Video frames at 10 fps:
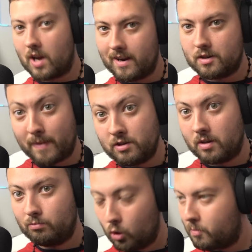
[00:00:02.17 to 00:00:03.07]
challenge
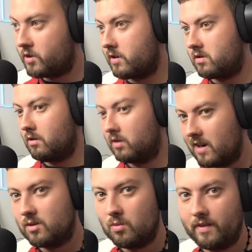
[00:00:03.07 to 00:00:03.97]
będzie turbo ciężki, od
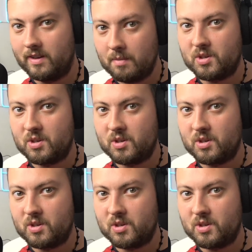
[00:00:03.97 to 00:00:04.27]
razu mówię, nie